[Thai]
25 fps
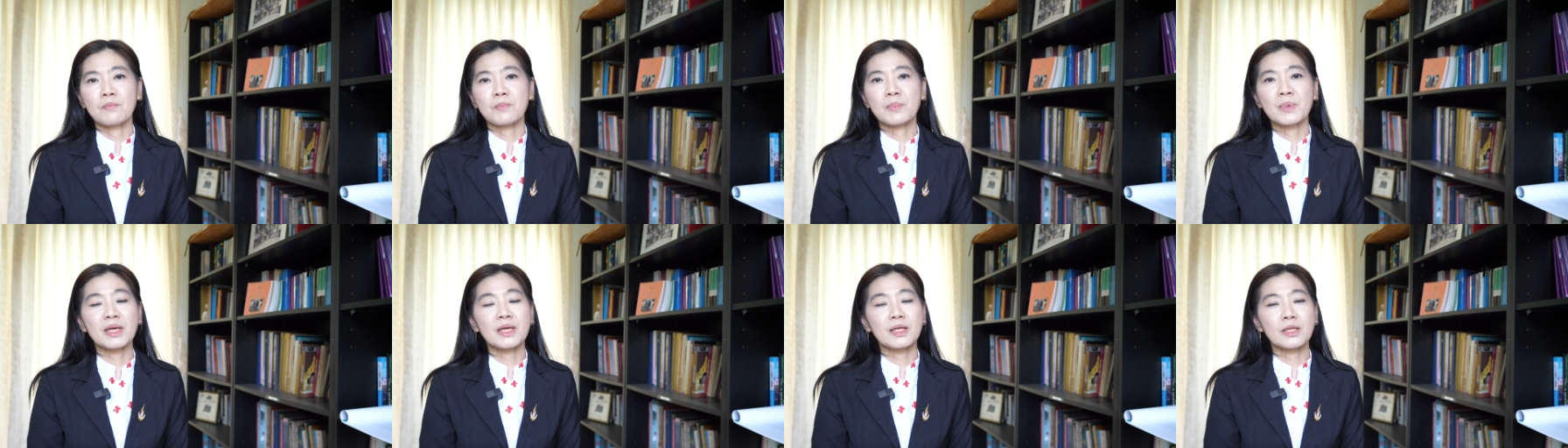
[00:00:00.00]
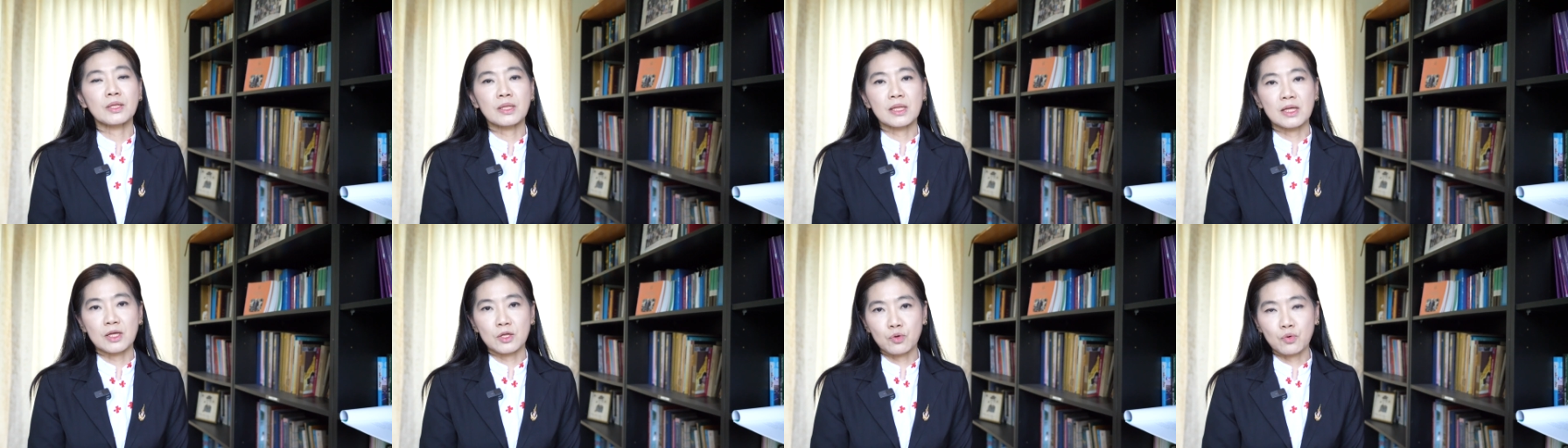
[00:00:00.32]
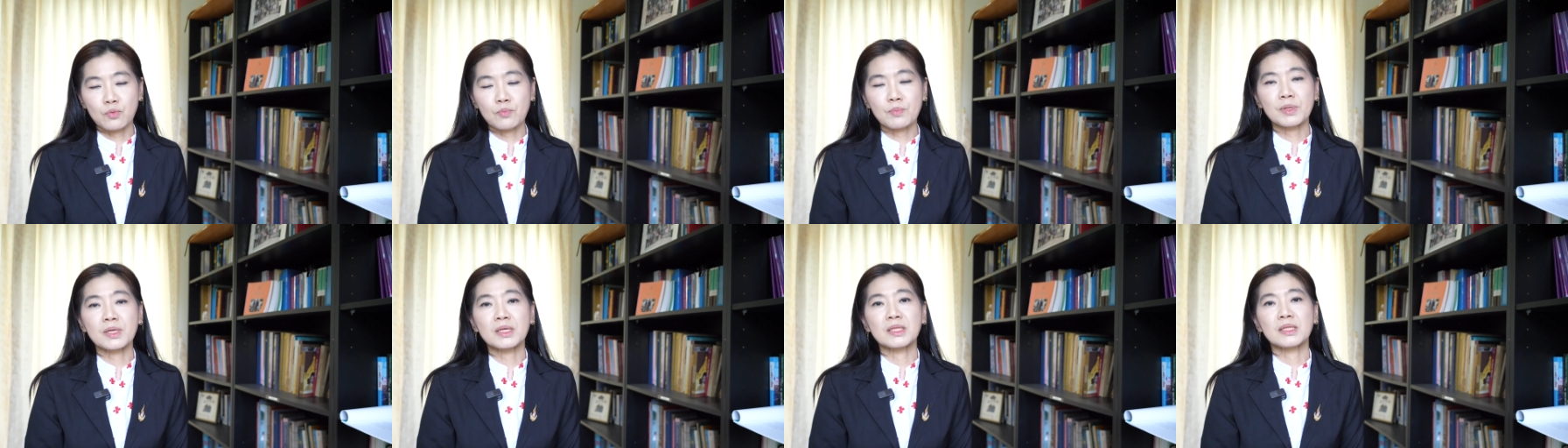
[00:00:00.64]
มีใน
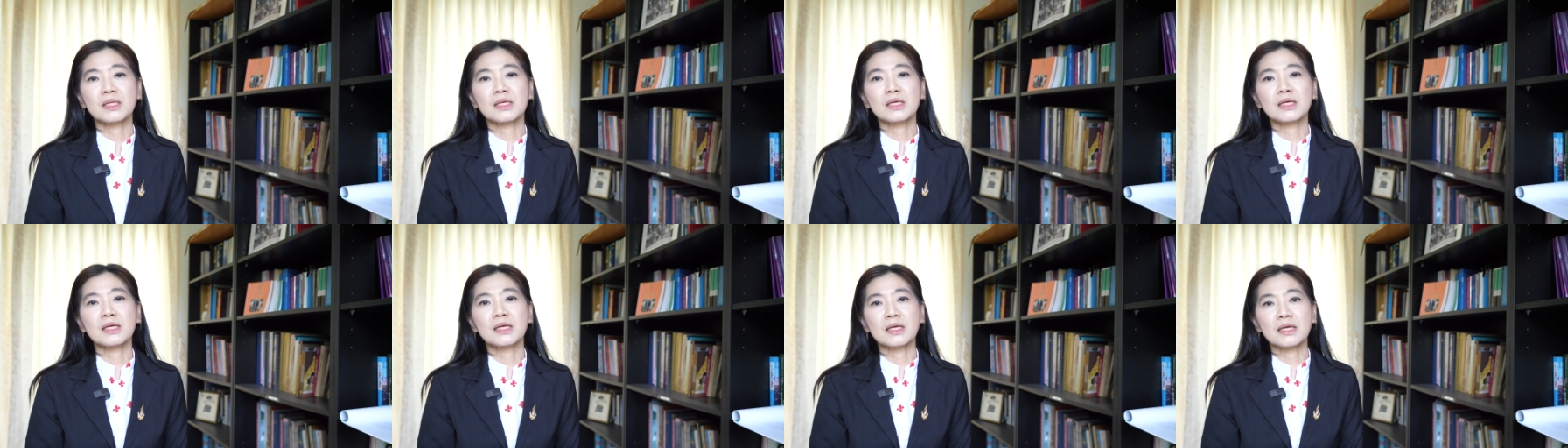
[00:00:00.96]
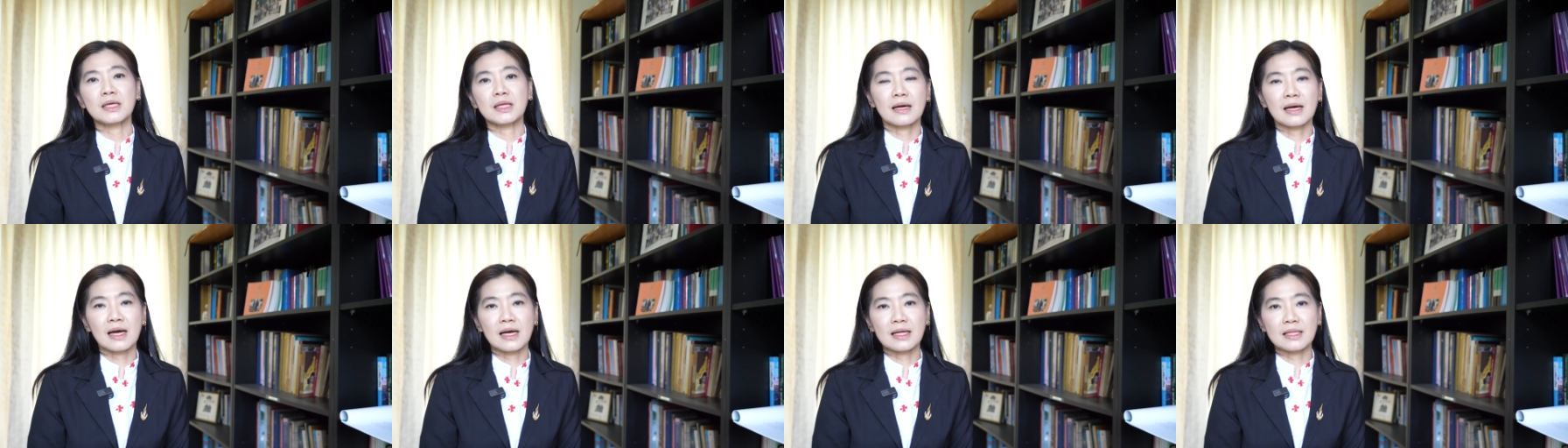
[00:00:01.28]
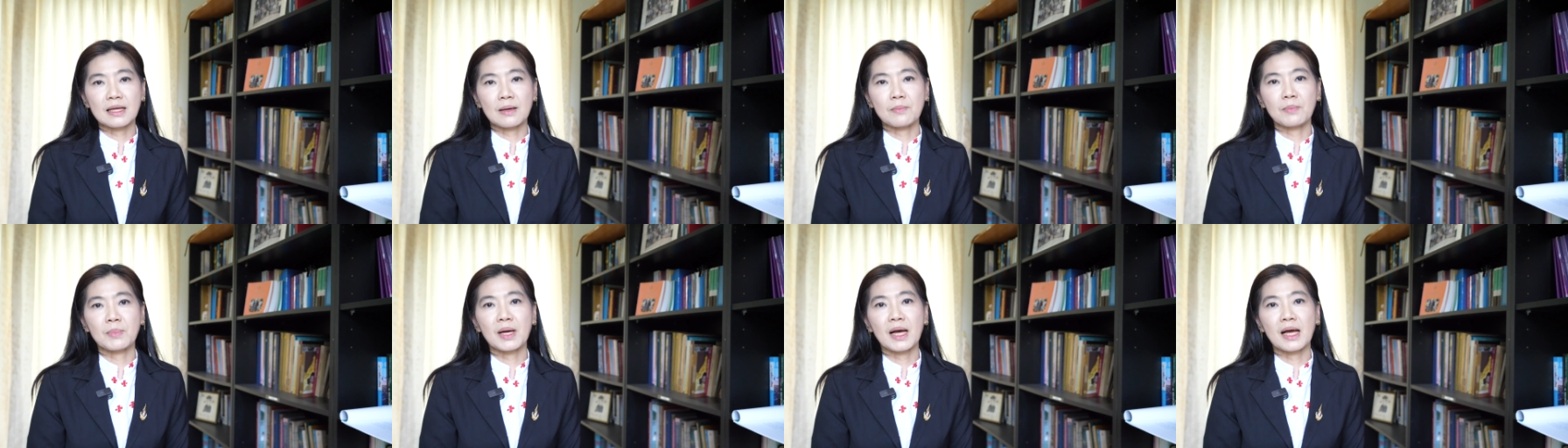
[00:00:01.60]
ทุกพื้นที่การ
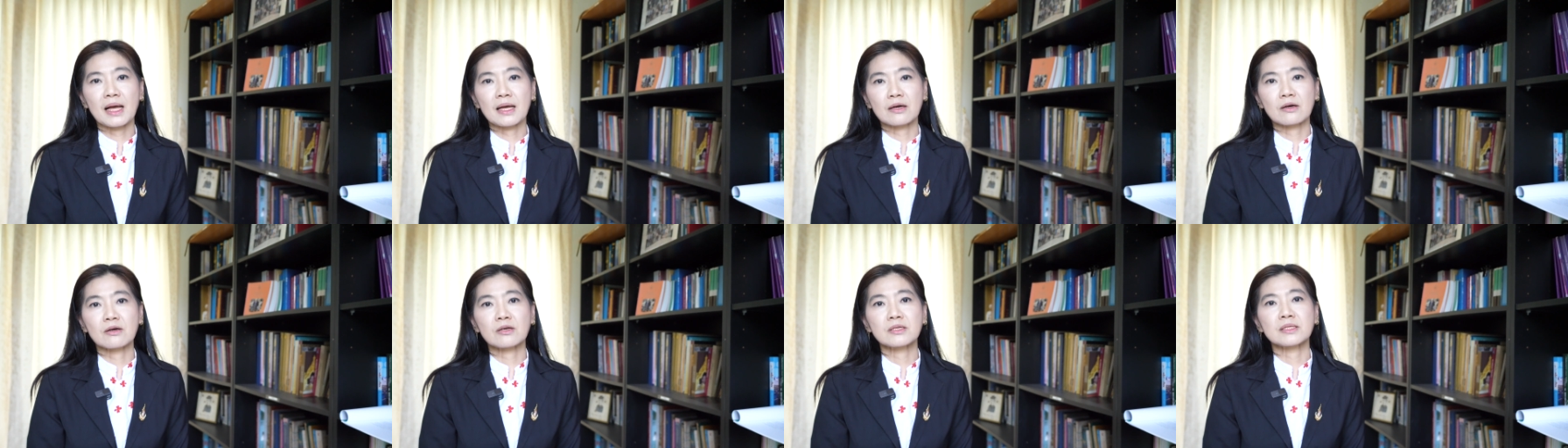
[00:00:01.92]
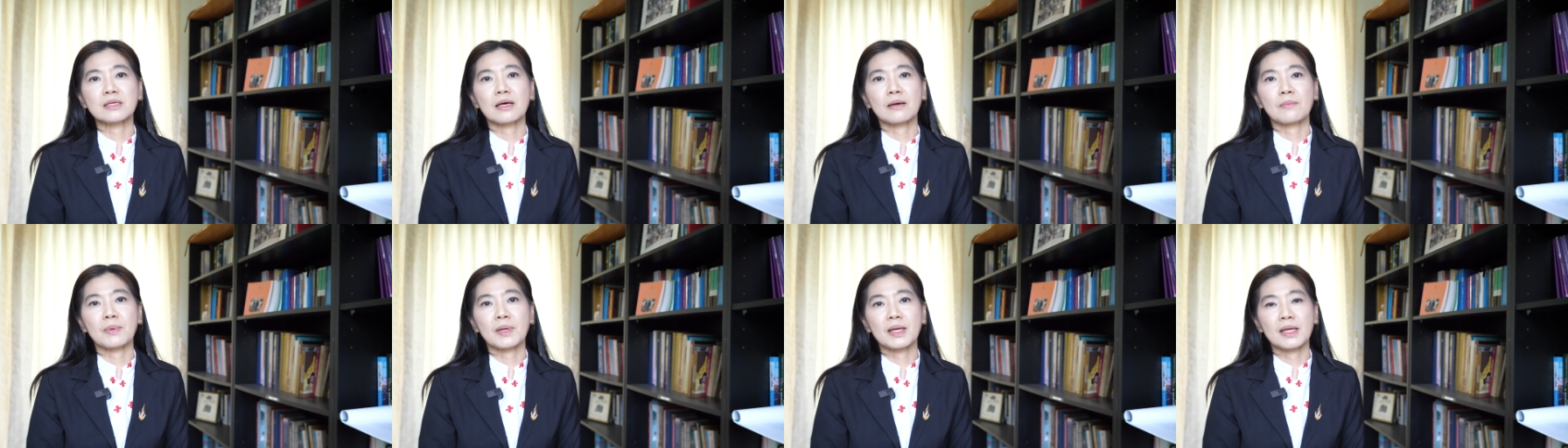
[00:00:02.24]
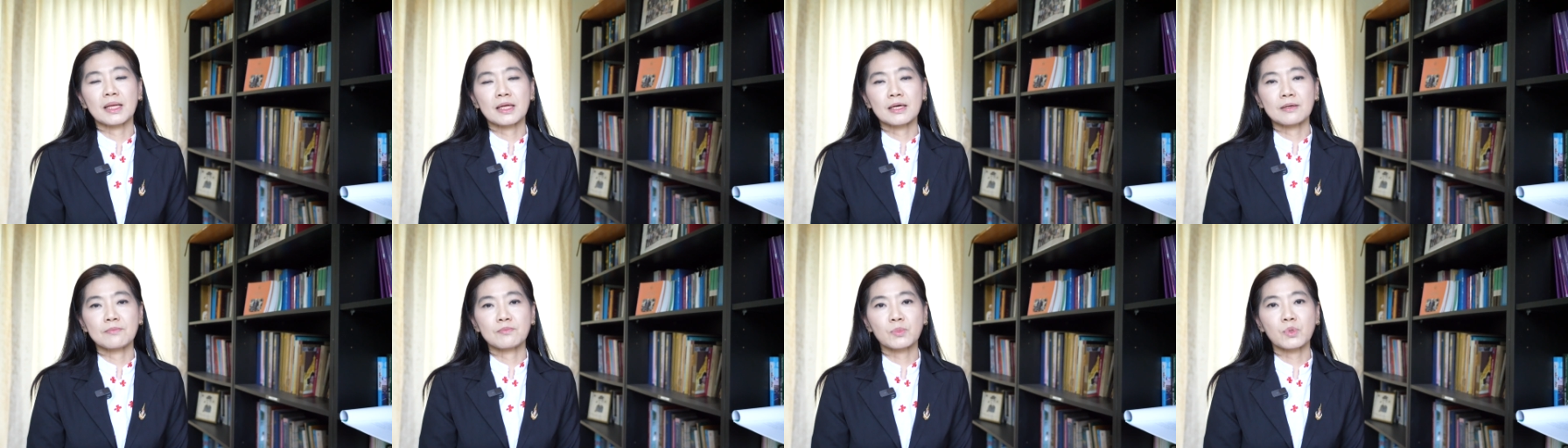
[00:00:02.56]
ทำงานก็จะไป
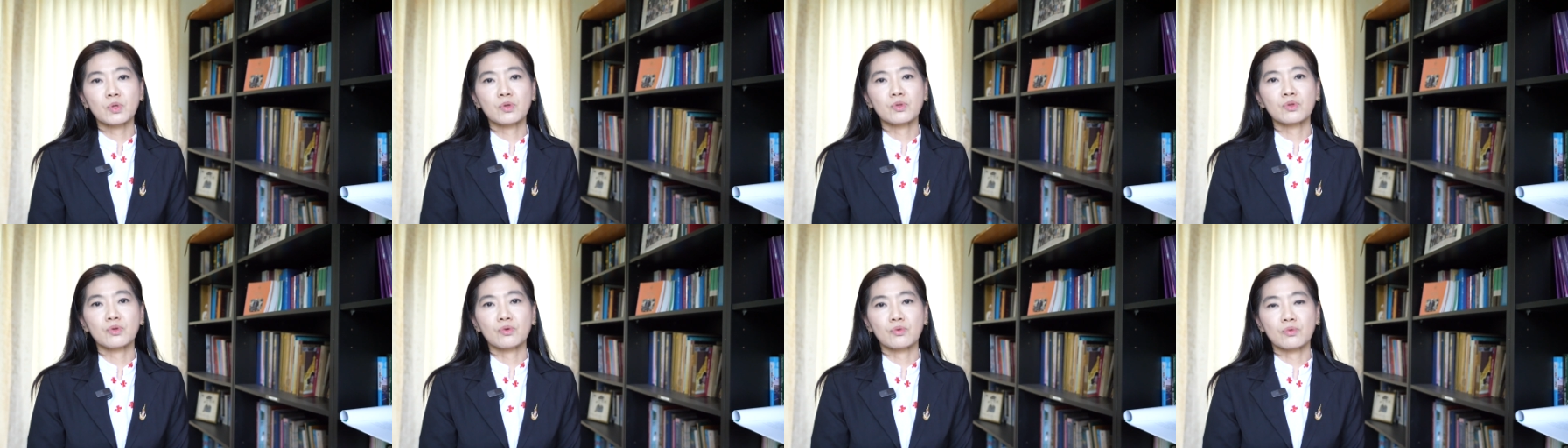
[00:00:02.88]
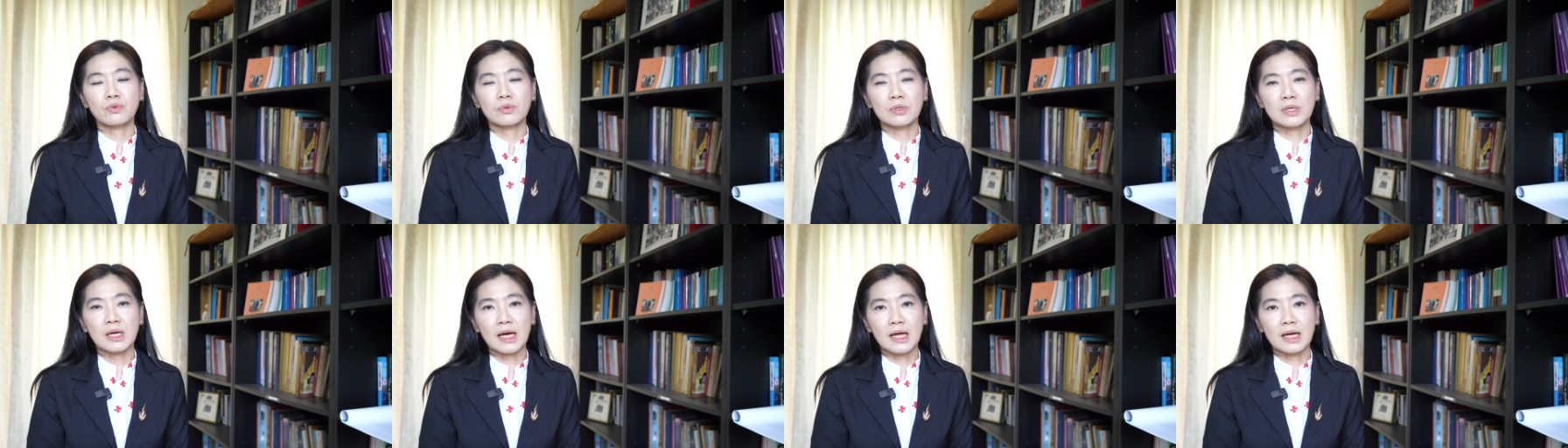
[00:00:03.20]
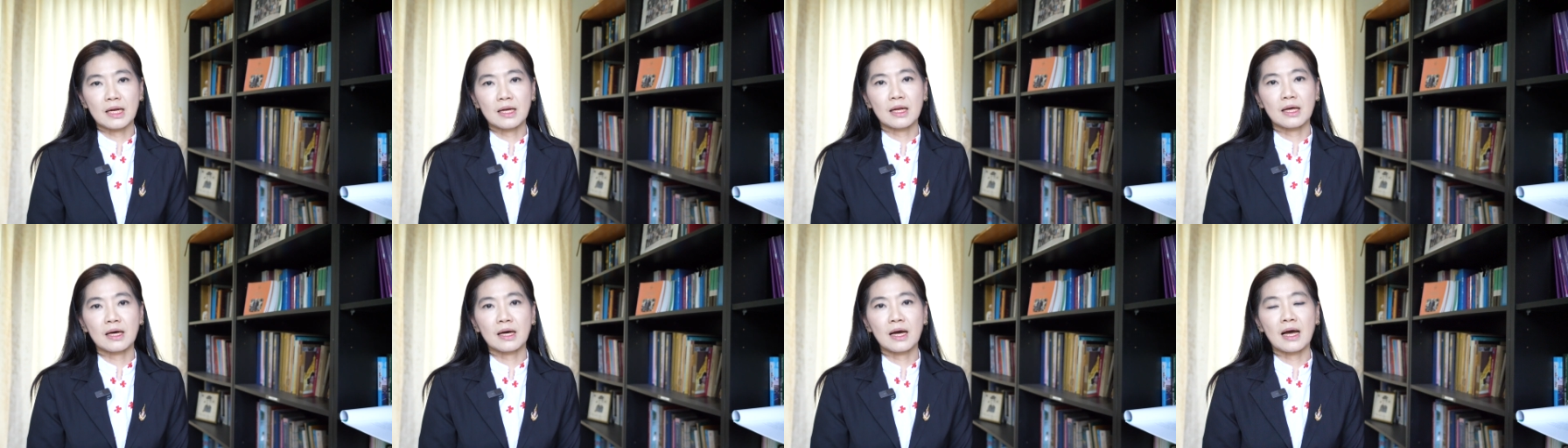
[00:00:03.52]
เริ่มต้นตรงนั้น
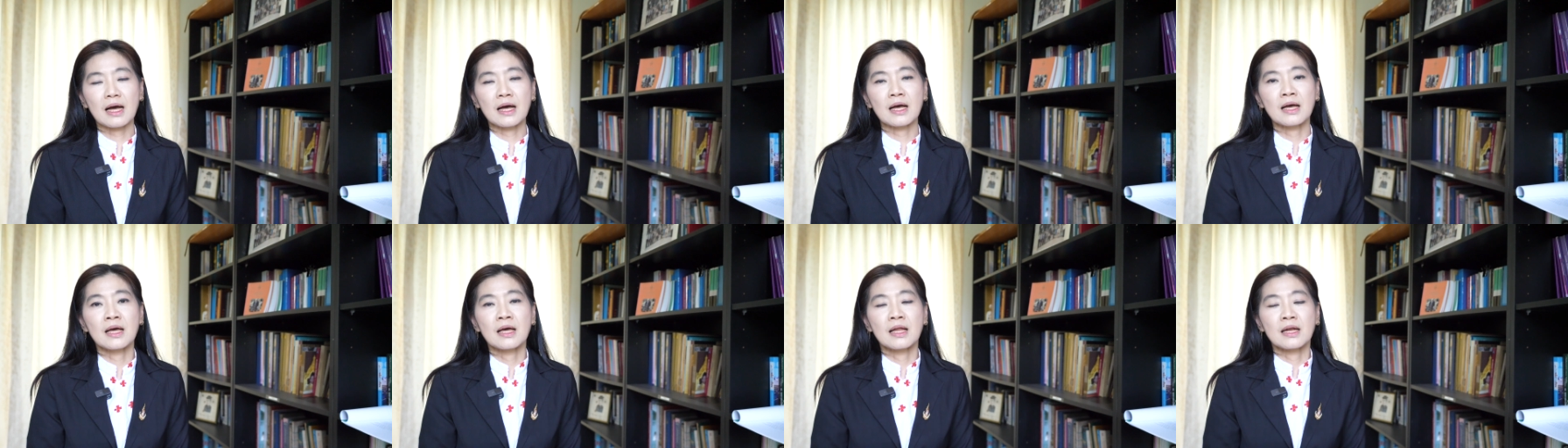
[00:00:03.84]
นะคะ